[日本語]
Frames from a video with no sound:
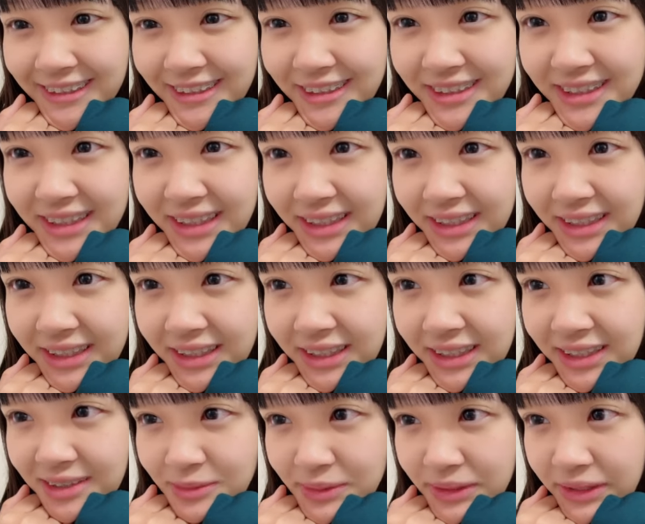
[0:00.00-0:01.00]
床暖
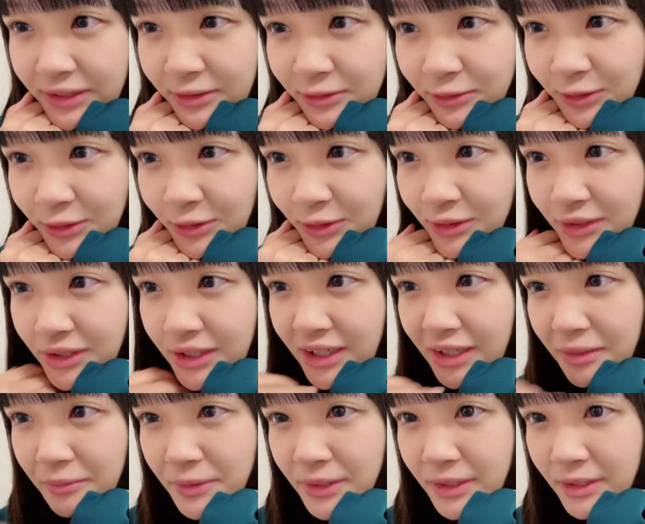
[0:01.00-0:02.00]
神本当に
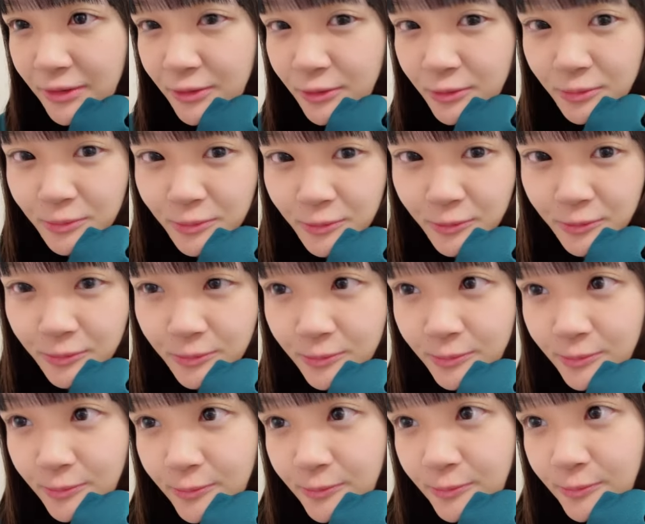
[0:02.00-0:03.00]
神だと思う
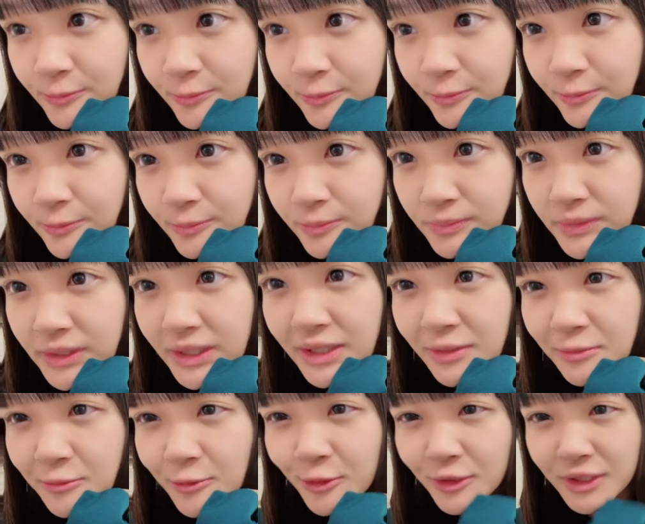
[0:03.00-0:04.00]
え
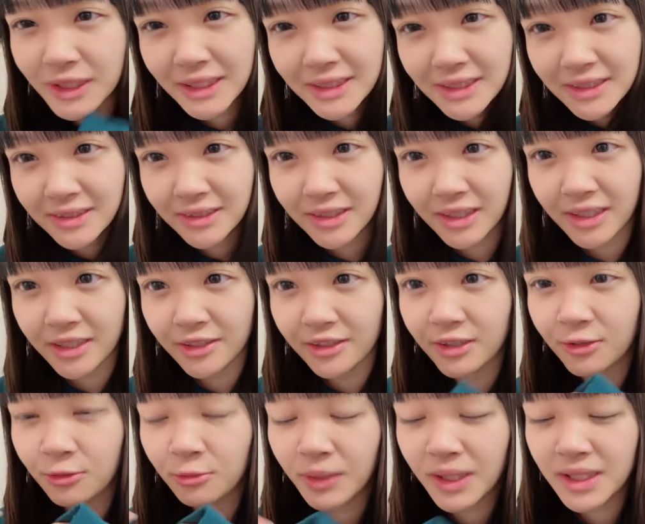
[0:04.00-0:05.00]
でもこたつっていいよ
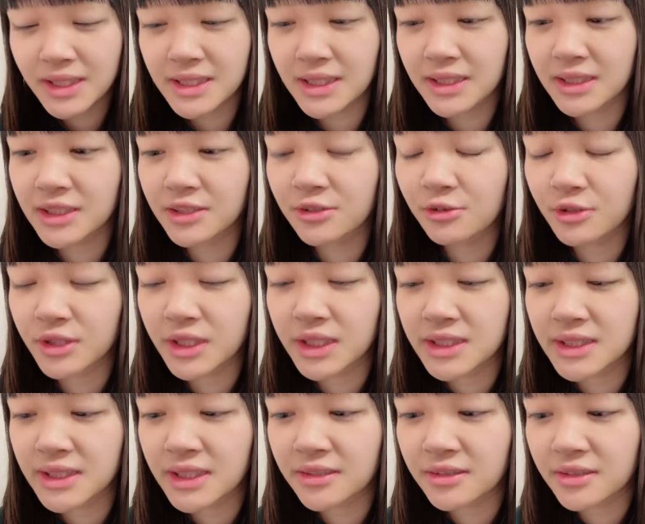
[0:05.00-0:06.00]
なおばあちゃん家にこた
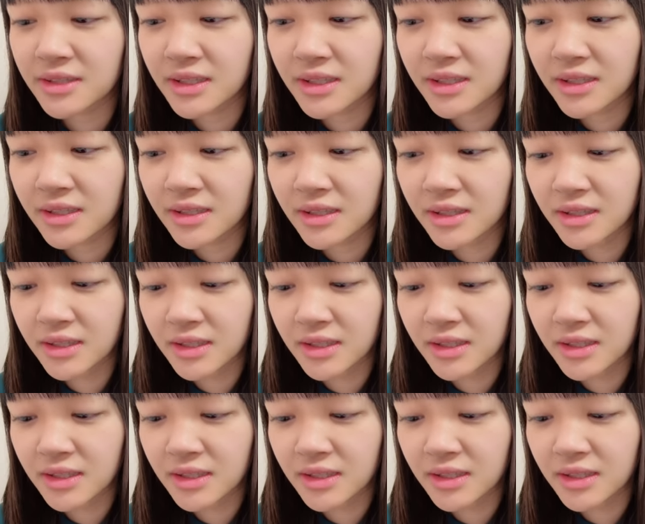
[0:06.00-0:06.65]
つあるから